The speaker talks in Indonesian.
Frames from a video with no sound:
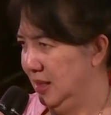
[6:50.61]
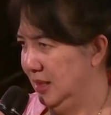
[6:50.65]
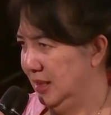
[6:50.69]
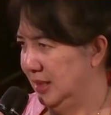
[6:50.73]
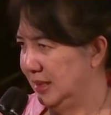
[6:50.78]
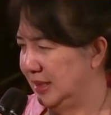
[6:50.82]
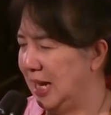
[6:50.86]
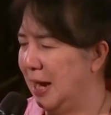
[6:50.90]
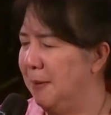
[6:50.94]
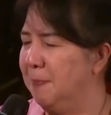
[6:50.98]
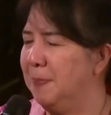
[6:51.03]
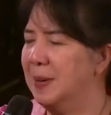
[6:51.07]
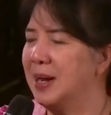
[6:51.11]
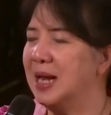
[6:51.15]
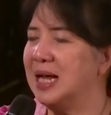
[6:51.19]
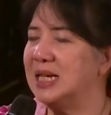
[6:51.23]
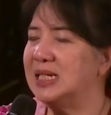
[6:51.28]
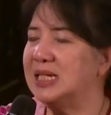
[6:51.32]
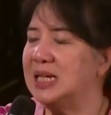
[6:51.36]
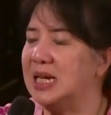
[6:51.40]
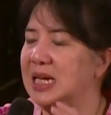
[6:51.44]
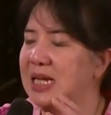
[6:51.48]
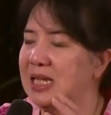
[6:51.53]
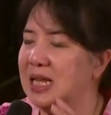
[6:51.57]
Saya pernah
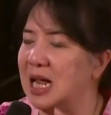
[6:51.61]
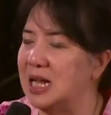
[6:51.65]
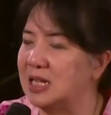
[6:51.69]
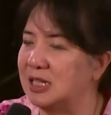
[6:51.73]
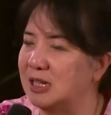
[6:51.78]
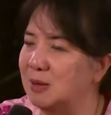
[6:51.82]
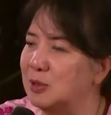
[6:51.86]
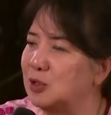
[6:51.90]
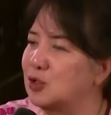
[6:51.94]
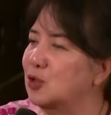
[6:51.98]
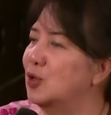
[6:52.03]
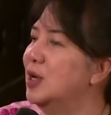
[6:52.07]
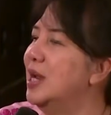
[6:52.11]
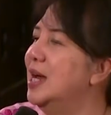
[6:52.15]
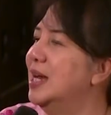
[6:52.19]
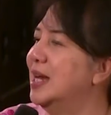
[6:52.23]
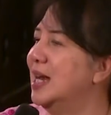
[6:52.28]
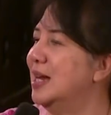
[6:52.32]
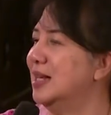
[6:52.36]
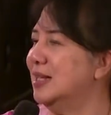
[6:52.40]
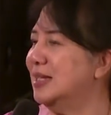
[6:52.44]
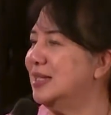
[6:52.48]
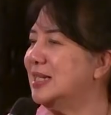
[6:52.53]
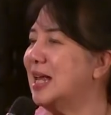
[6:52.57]
cerita sama
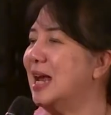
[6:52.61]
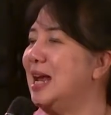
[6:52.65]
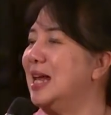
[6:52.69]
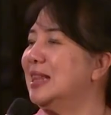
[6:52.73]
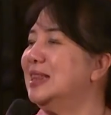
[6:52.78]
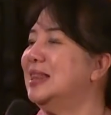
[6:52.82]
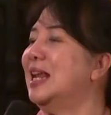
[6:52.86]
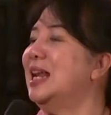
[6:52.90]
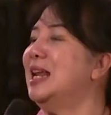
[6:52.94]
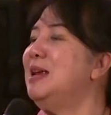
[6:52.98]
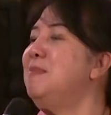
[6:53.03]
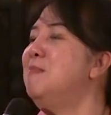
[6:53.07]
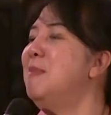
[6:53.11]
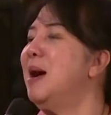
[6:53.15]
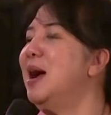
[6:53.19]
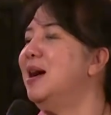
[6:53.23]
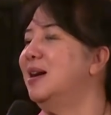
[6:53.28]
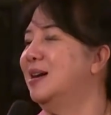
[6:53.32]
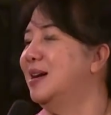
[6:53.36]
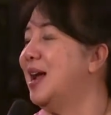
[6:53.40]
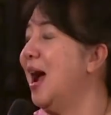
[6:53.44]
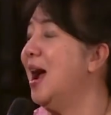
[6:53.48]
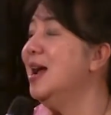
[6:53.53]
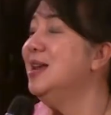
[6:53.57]
saudara, saya terima
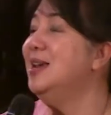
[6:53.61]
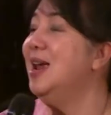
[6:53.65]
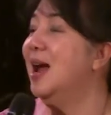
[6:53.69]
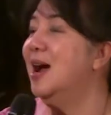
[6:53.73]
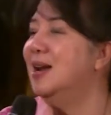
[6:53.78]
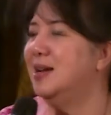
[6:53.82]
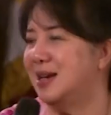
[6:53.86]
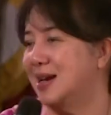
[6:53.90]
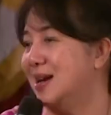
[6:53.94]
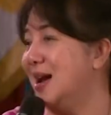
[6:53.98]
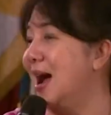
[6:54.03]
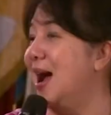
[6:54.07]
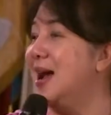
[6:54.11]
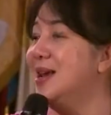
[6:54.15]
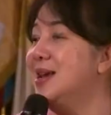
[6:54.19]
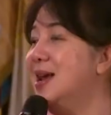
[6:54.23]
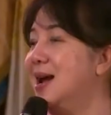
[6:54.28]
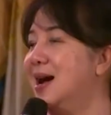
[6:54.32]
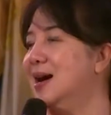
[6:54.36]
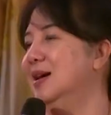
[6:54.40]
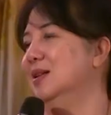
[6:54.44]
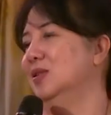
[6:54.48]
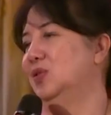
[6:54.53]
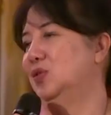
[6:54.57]
gaya nih,
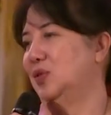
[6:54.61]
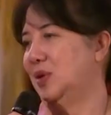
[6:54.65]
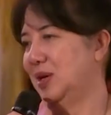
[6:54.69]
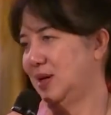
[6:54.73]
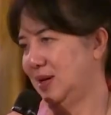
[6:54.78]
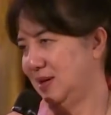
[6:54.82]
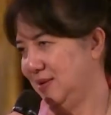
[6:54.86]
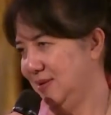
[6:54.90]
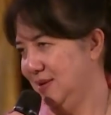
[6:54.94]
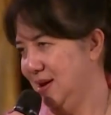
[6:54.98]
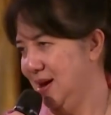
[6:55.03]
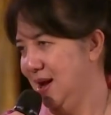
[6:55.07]
gaya saudara.